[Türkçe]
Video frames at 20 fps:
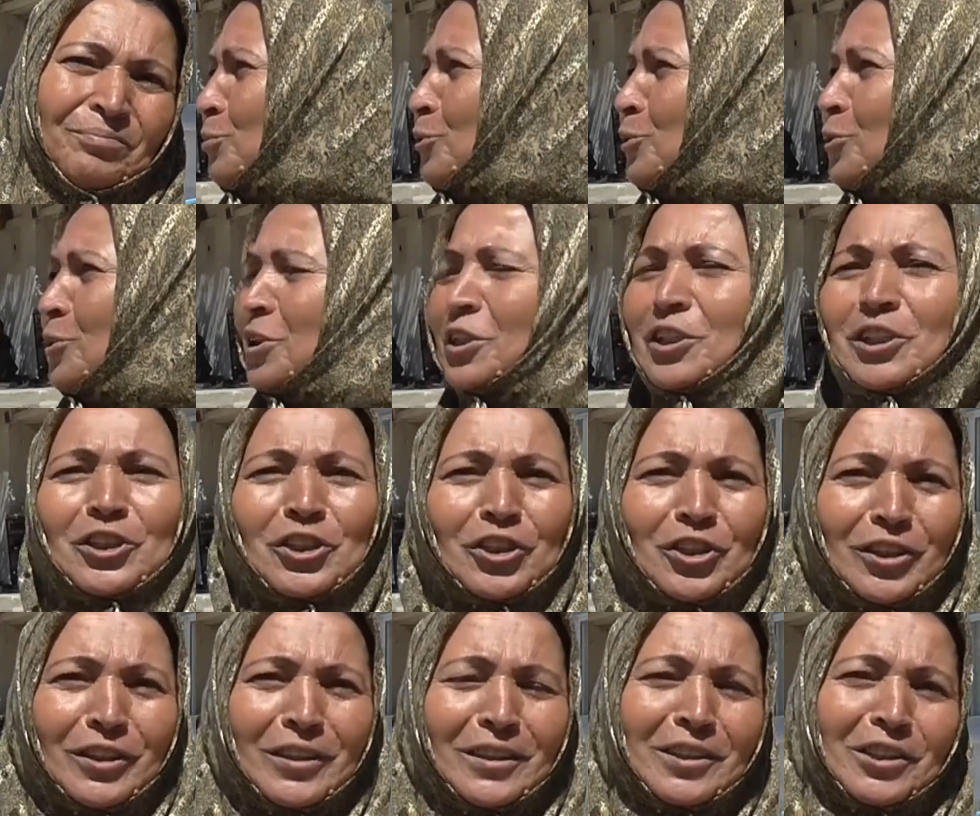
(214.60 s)
Bunu
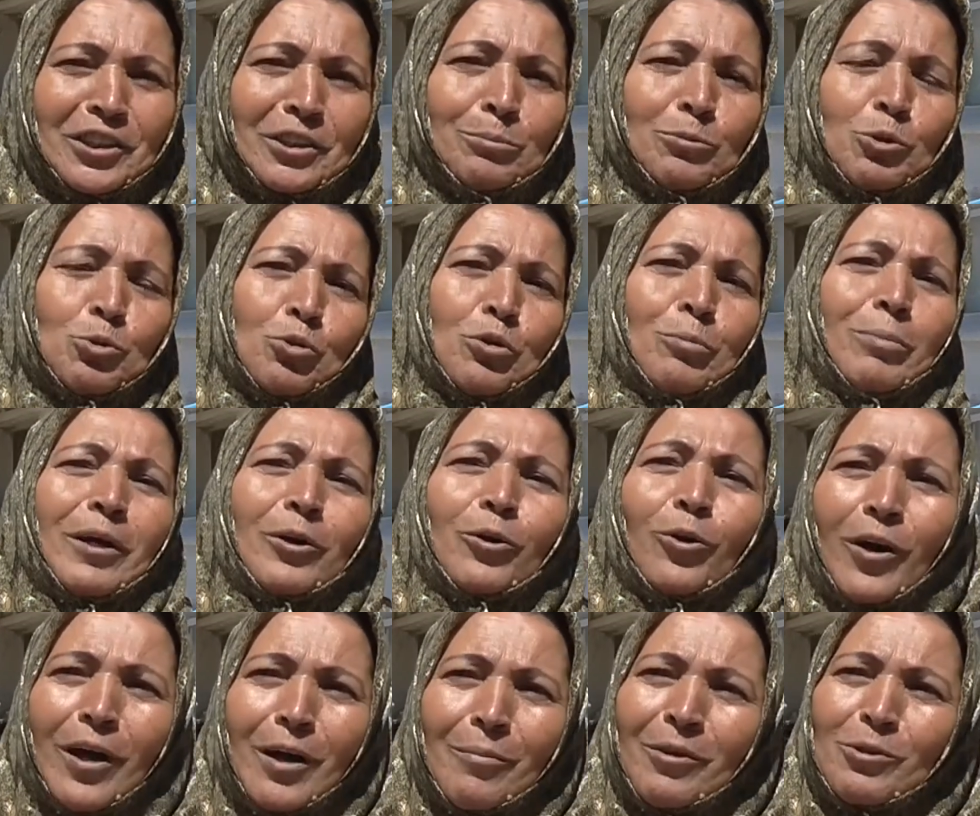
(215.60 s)
kışın, şimdi soba
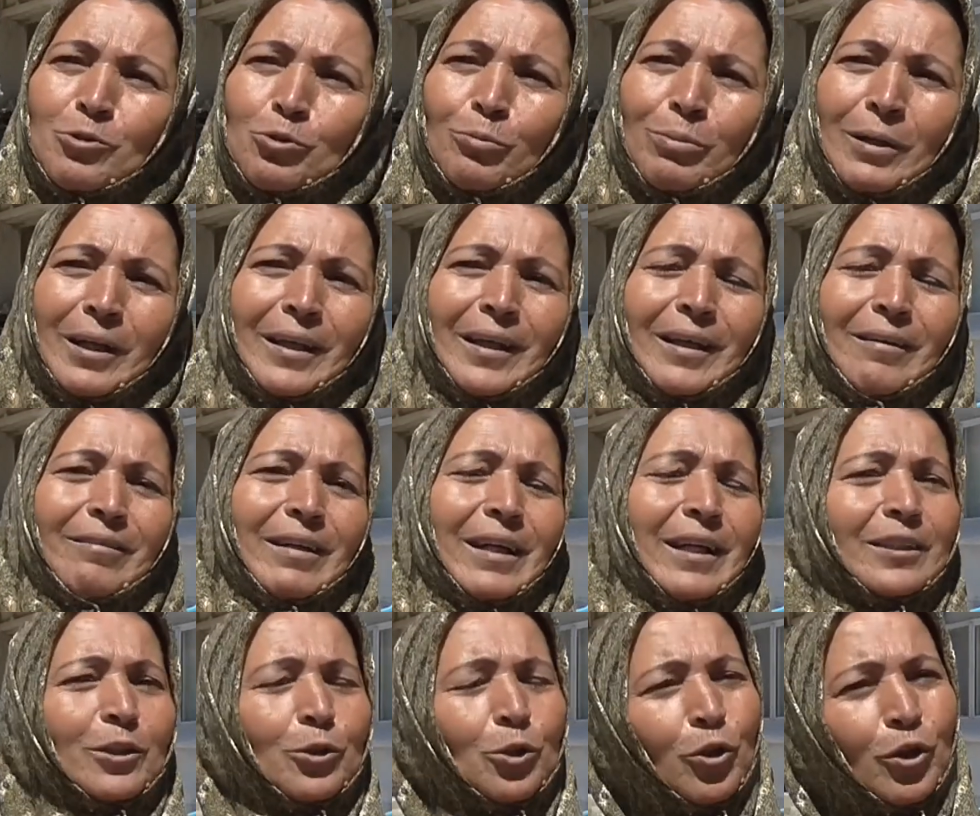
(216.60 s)
yok ama sobalı
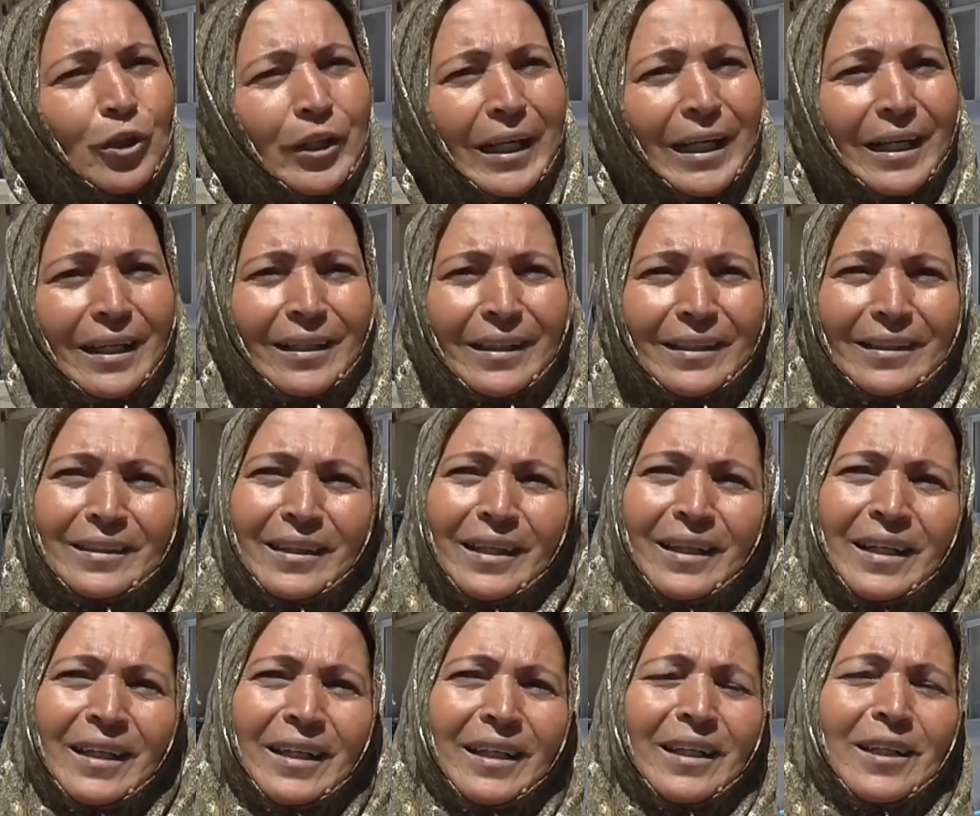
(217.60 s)
evlerde, köy
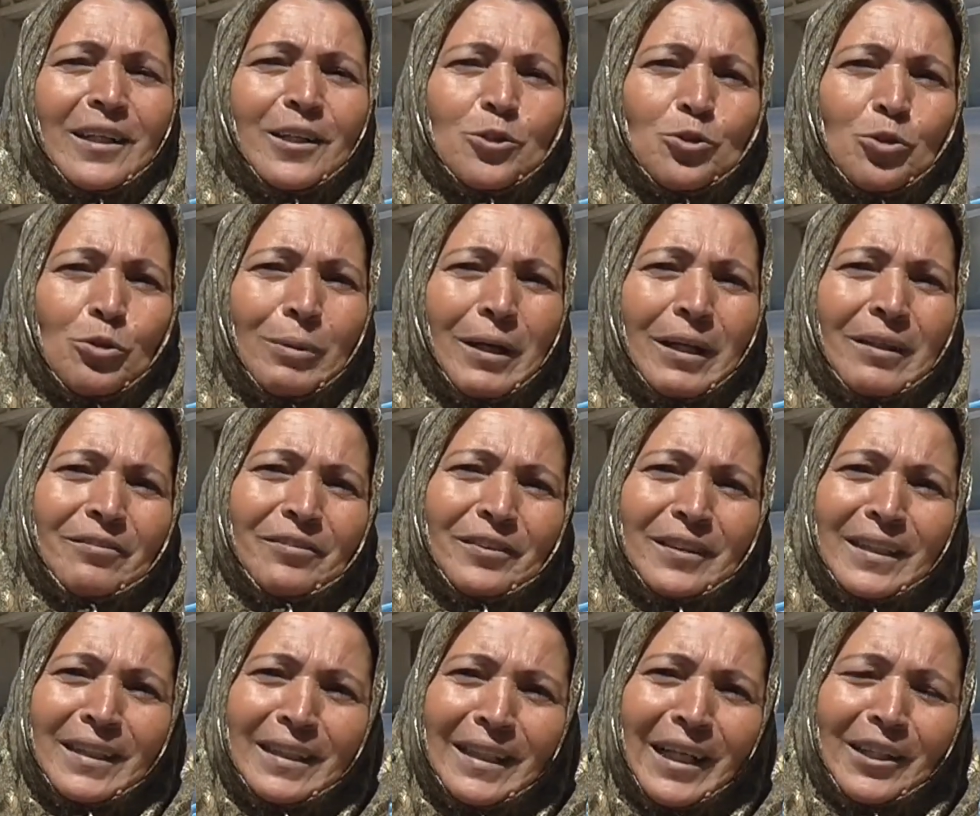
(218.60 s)
yerlerinde e, sobanın
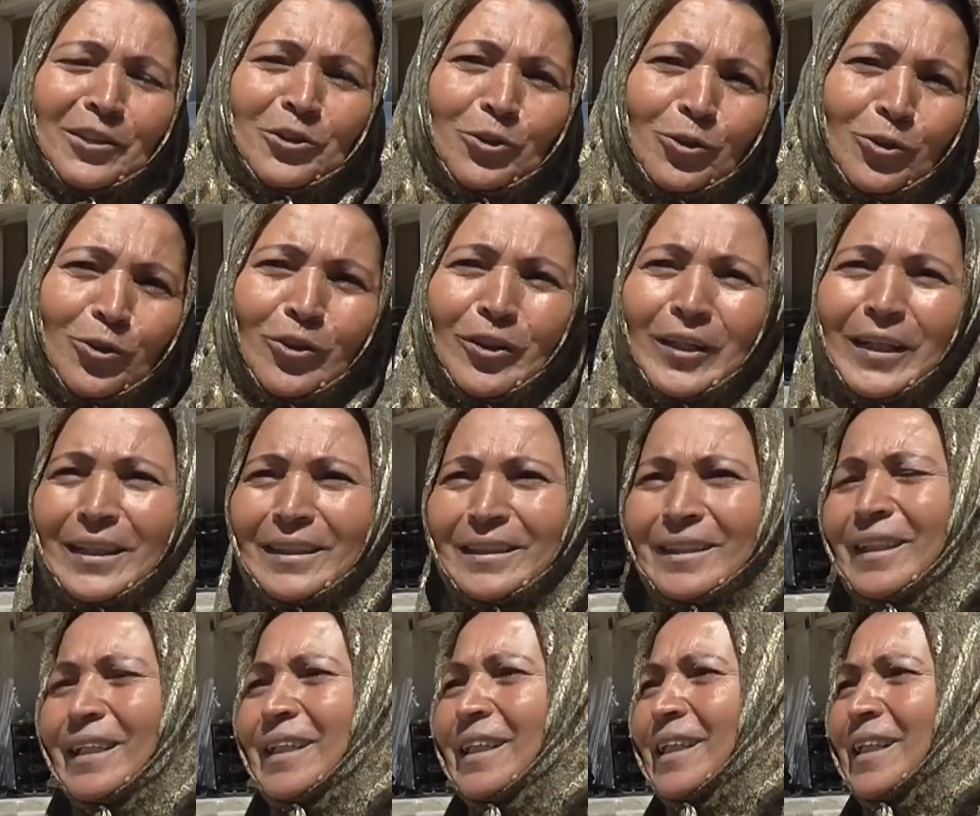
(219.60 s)
fırınına atıyorlar.
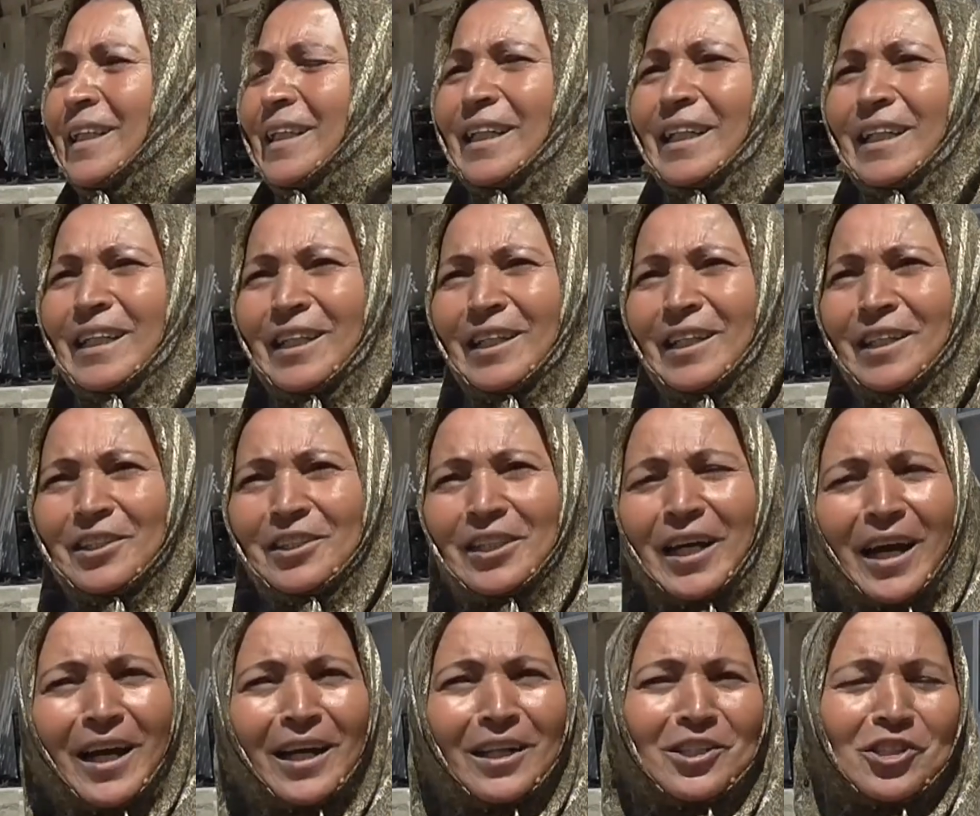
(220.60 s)
E,
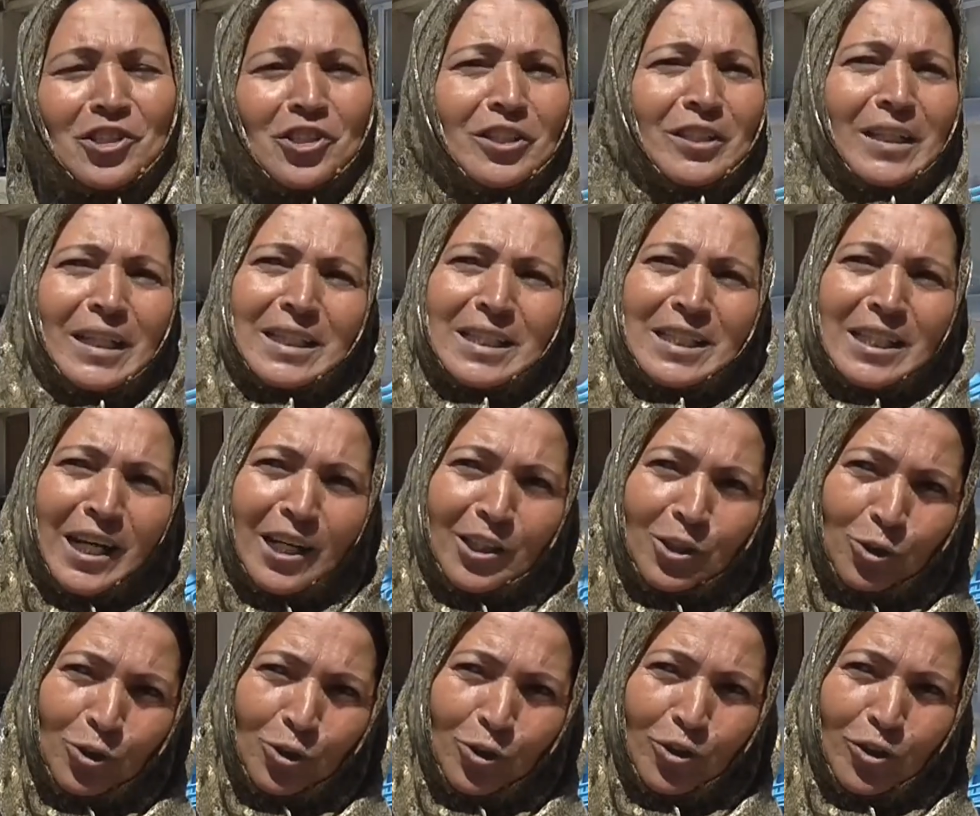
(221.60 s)
yağın içinde
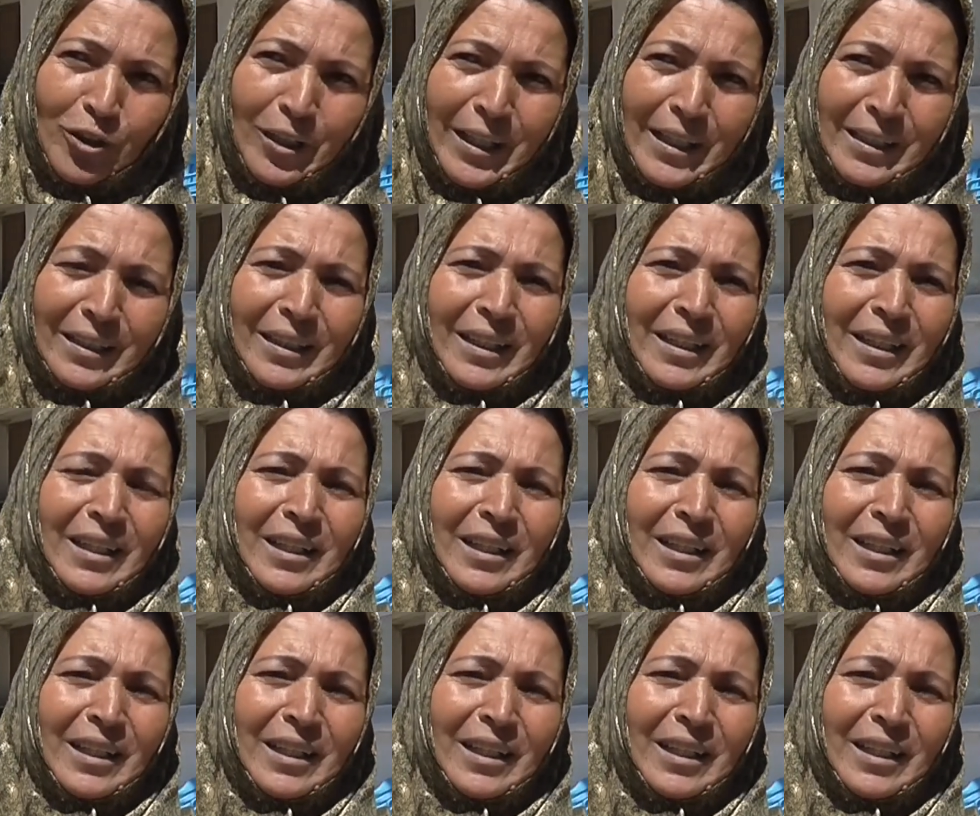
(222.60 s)
kızartıyorlar.